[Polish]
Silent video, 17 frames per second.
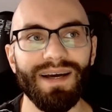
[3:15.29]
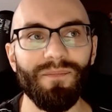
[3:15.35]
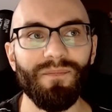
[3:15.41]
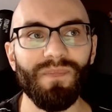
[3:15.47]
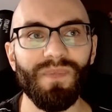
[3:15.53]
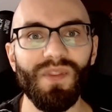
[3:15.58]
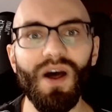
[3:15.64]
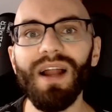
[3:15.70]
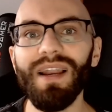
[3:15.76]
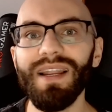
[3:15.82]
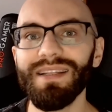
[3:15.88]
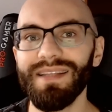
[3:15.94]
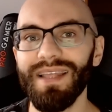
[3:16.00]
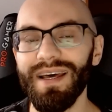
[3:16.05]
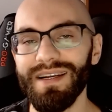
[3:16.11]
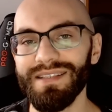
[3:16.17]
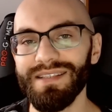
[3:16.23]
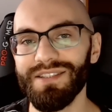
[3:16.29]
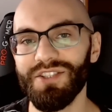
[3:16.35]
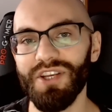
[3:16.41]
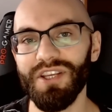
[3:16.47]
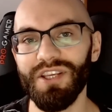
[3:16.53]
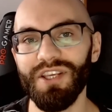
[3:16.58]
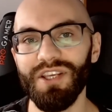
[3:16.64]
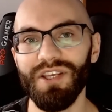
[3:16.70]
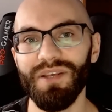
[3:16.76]
No ale teraz
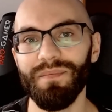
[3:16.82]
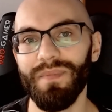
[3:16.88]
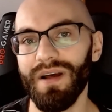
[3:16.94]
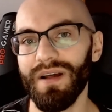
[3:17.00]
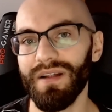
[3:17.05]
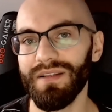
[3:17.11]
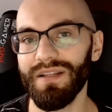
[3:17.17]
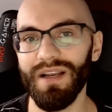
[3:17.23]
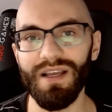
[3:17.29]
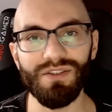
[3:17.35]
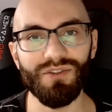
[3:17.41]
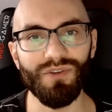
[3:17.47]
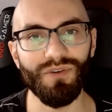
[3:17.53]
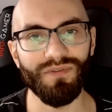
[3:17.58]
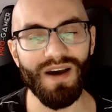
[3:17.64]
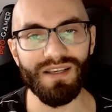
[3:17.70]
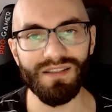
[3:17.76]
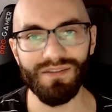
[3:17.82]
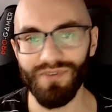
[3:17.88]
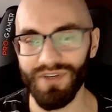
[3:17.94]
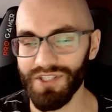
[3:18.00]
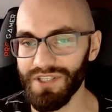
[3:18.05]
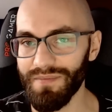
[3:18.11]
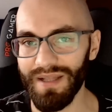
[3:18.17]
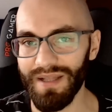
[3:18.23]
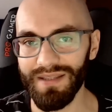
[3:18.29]
dzięki e, The Last of Us,
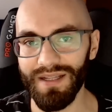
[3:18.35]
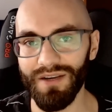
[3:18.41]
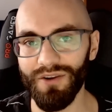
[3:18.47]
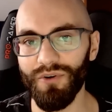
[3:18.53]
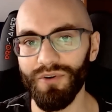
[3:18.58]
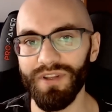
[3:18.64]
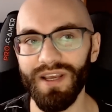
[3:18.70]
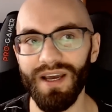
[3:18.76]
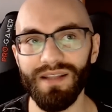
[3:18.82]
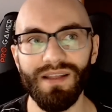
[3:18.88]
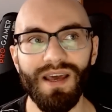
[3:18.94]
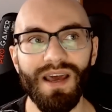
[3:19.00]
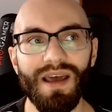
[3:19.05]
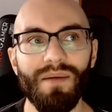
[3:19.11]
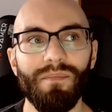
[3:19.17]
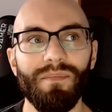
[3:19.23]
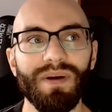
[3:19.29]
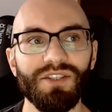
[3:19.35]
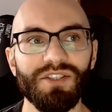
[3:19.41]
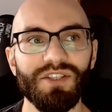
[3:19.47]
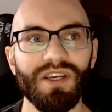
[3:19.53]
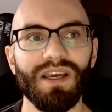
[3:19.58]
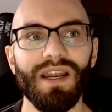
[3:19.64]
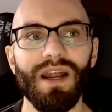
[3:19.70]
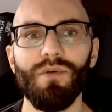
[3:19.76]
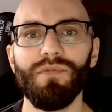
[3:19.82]
właśnie Mandalorian,
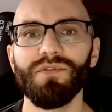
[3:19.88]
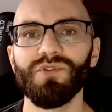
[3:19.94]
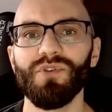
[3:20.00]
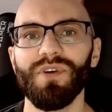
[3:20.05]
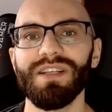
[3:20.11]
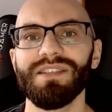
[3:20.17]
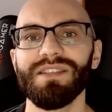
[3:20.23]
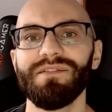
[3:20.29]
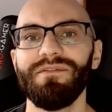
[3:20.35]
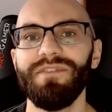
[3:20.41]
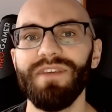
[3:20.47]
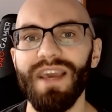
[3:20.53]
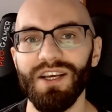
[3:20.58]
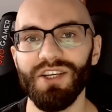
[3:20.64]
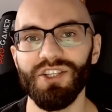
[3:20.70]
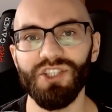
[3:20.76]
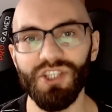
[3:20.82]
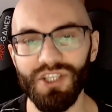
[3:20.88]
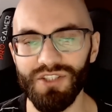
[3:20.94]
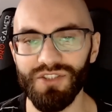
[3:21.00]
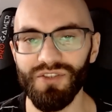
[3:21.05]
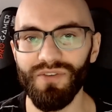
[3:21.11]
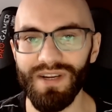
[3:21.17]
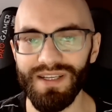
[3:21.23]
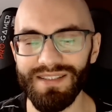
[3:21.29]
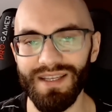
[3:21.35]
będzie grał w coraz większych i
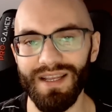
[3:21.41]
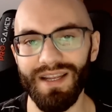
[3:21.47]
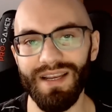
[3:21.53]
coraz